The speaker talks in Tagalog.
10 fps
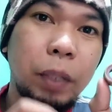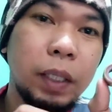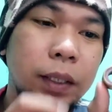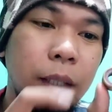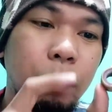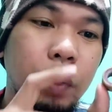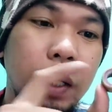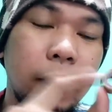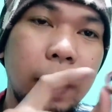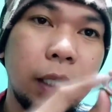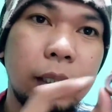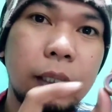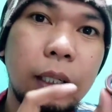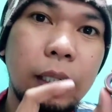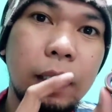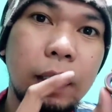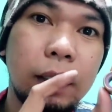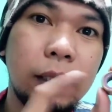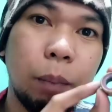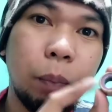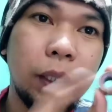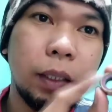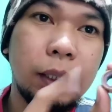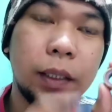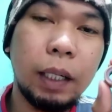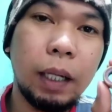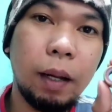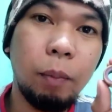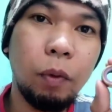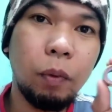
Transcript: by step mo yan nadadagdagan ng isa pa isa isang gramo,